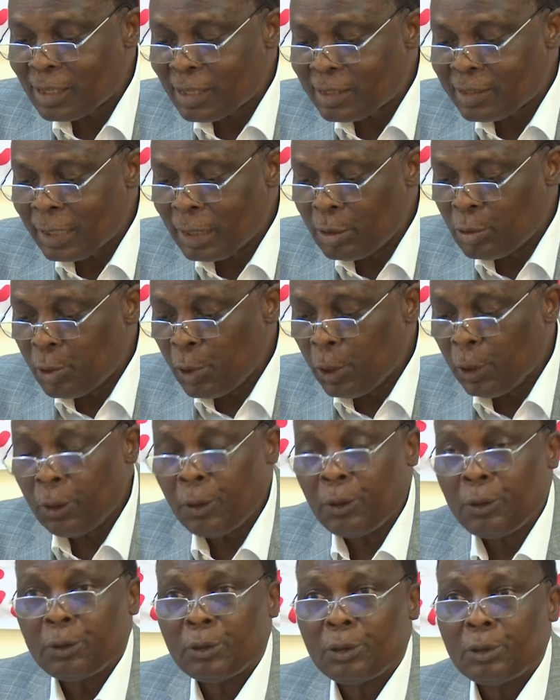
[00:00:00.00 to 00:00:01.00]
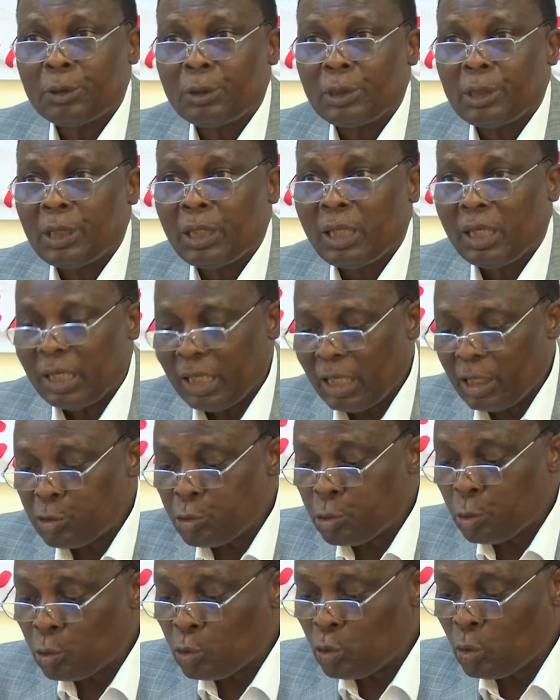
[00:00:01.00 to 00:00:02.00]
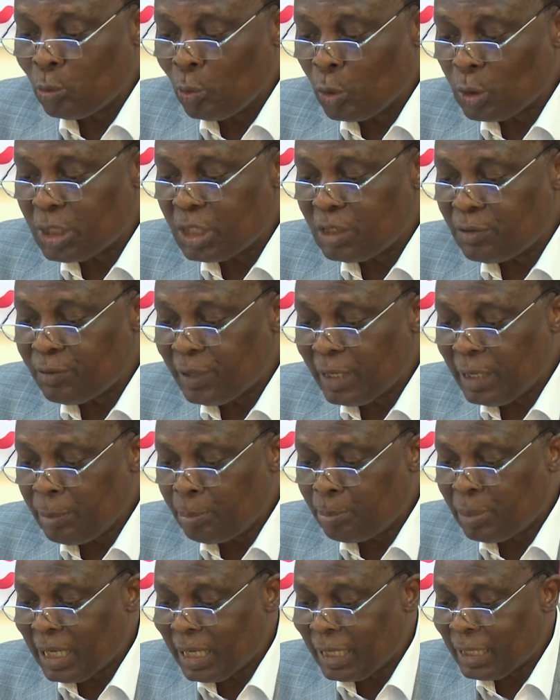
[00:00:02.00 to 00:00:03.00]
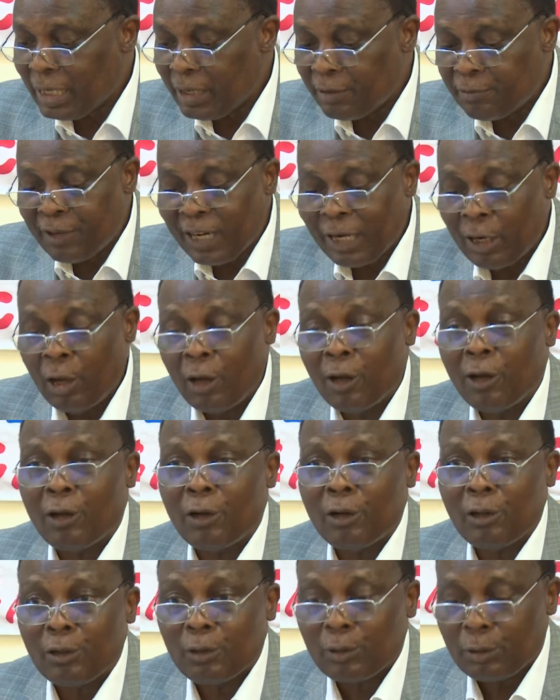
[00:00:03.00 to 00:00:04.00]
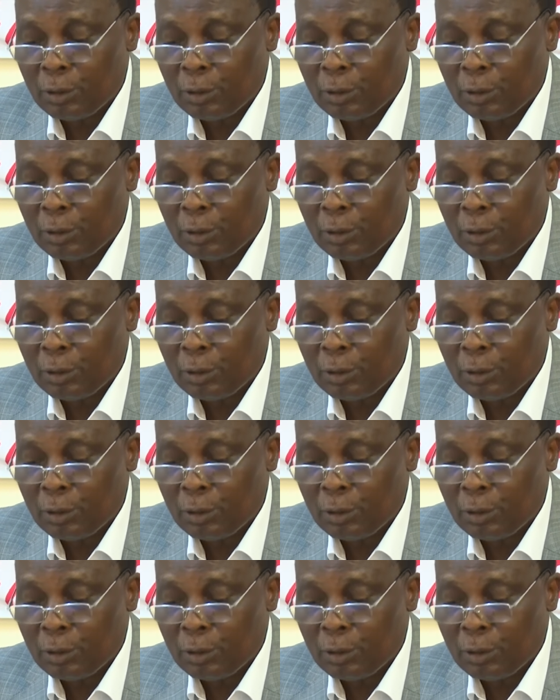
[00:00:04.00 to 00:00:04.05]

en ces lieux est surtout motivée par les valeurs